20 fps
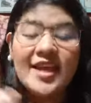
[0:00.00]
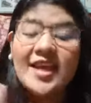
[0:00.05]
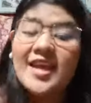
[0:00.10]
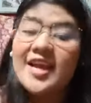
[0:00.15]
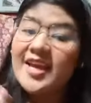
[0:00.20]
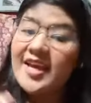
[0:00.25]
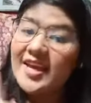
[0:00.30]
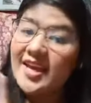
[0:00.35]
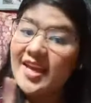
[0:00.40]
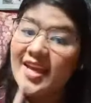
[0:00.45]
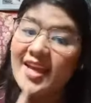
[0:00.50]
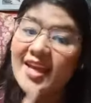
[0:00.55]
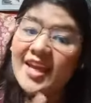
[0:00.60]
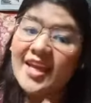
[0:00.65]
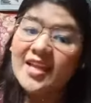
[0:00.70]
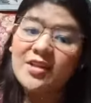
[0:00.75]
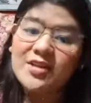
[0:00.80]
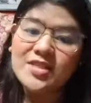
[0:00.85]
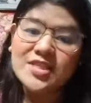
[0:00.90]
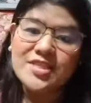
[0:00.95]

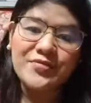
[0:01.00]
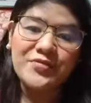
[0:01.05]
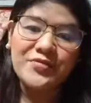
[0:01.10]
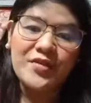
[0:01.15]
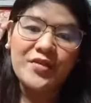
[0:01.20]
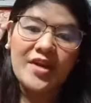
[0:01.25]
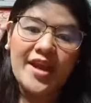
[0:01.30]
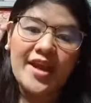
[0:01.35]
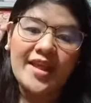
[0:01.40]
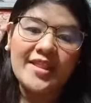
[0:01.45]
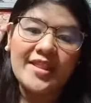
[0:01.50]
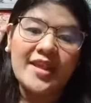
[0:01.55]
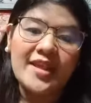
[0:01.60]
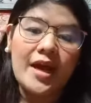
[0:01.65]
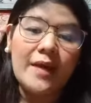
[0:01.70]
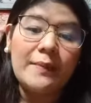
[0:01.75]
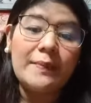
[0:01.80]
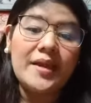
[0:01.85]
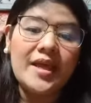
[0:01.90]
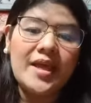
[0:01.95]
hihingan ko si friend ng
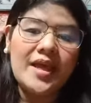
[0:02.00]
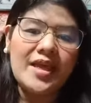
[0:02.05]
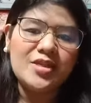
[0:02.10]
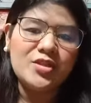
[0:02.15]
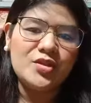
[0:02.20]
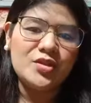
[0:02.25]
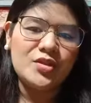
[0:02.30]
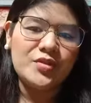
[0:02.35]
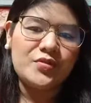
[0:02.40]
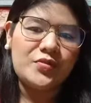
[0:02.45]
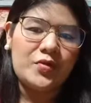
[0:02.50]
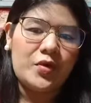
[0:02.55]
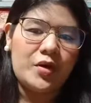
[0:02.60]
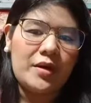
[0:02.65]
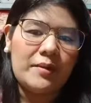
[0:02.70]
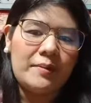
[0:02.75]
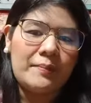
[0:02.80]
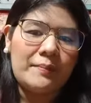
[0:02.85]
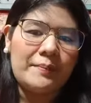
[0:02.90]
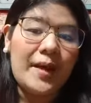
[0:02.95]
application
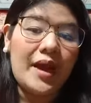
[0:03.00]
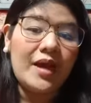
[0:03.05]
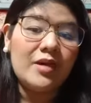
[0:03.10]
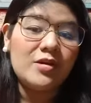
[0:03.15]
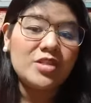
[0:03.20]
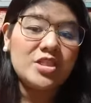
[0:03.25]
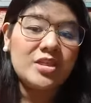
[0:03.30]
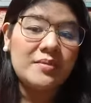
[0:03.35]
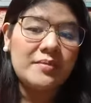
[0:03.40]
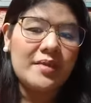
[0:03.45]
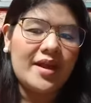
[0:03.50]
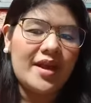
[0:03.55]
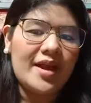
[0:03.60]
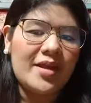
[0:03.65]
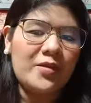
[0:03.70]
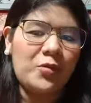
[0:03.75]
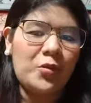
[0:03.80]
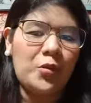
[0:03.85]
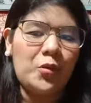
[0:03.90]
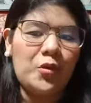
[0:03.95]
form bago siya
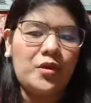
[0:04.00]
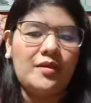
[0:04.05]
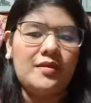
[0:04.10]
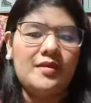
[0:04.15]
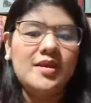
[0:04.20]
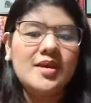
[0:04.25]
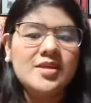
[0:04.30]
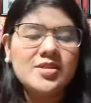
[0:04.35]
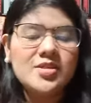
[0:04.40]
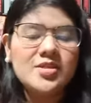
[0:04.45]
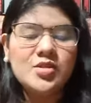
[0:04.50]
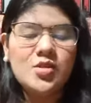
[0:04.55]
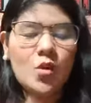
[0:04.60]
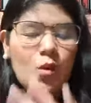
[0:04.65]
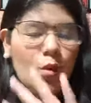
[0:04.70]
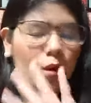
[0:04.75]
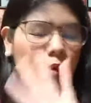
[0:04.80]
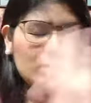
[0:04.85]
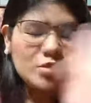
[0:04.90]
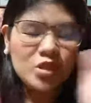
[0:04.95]
mag-enroll.
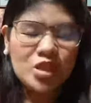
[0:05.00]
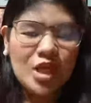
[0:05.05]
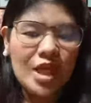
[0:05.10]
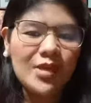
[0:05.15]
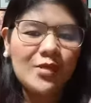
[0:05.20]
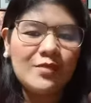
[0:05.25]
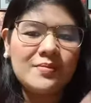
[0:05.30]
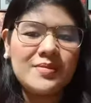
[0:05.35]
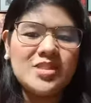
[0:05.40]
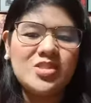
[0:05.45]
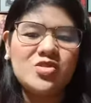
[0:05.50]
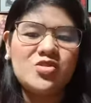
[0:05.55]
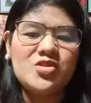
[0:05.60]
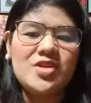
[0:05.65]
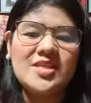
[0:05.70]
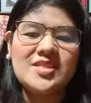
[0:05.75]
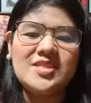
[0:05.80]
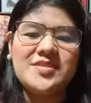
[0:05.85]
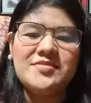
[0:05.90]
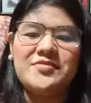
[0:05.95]
So, huwag masyadong
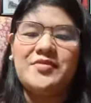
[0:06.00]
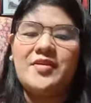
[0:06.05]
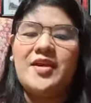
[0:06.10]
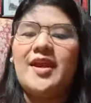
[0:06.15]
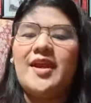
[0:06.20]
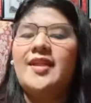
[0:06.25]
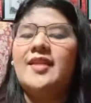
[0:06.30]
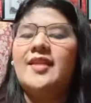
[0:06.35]
ma-stress si friend.